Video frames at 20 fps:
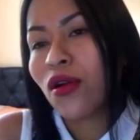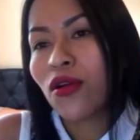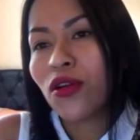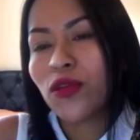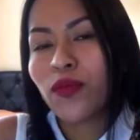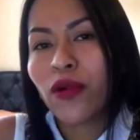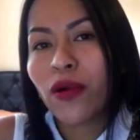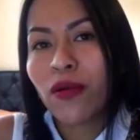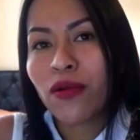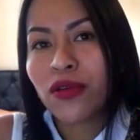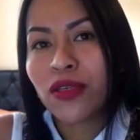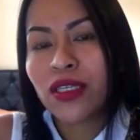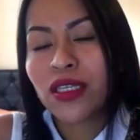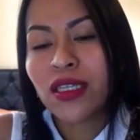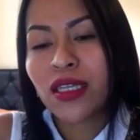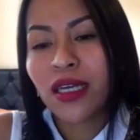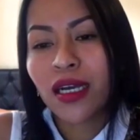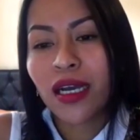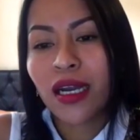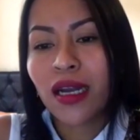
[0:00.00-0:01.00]
los pueblos
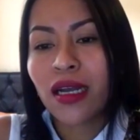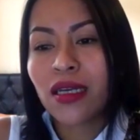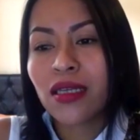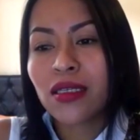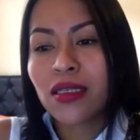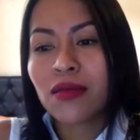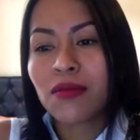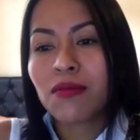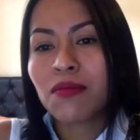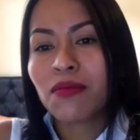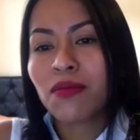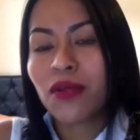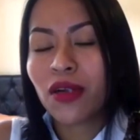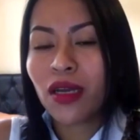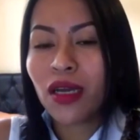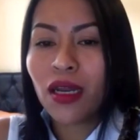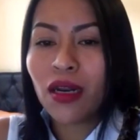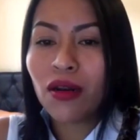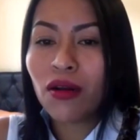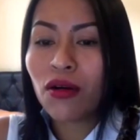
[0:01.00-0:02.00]
indígenas
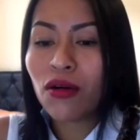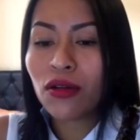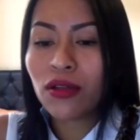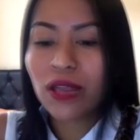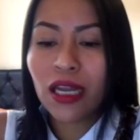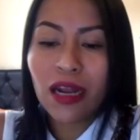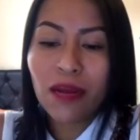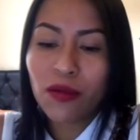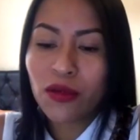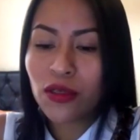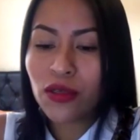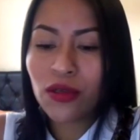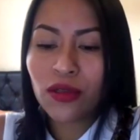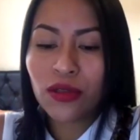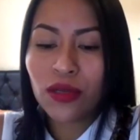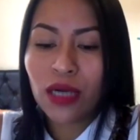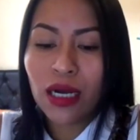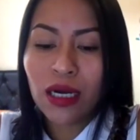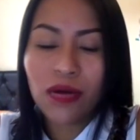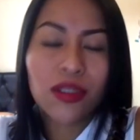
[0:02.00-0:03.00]
porque no tenemos
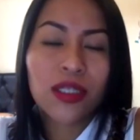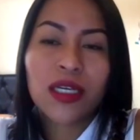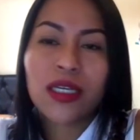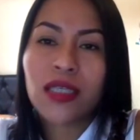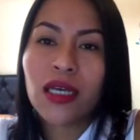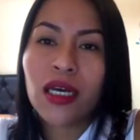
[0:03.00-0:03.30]
otras